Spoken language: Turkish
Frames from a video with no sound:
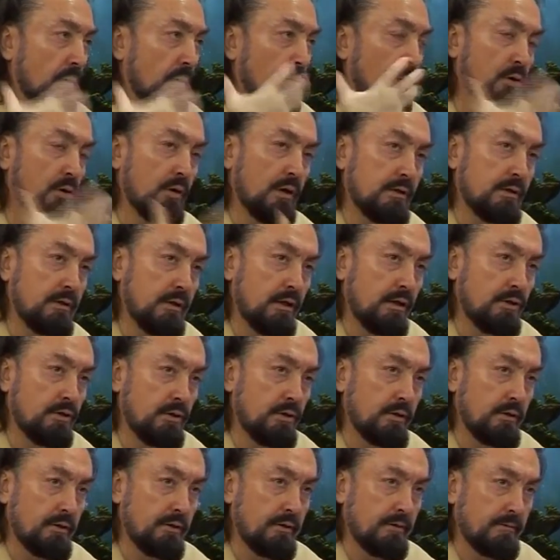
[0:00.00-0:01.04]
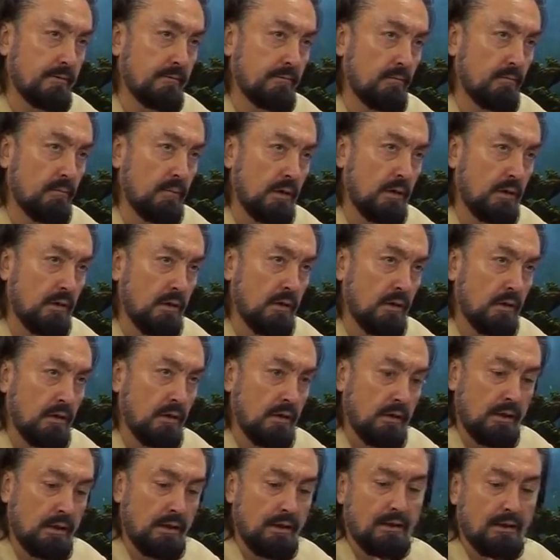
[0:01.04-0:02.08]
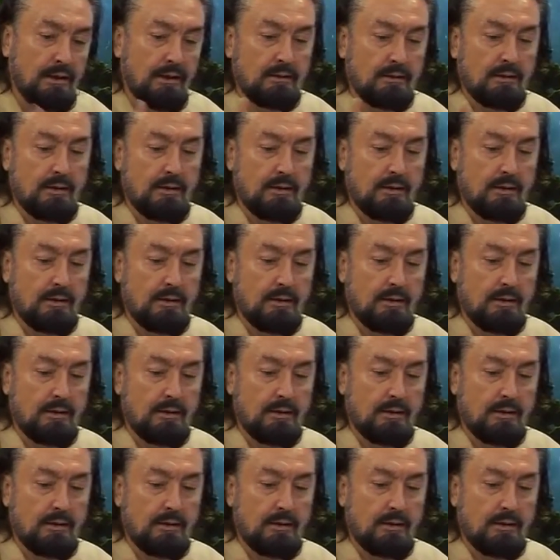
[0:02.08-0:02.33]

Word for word: Demokrasi aşkıdır. İnşallah. Yani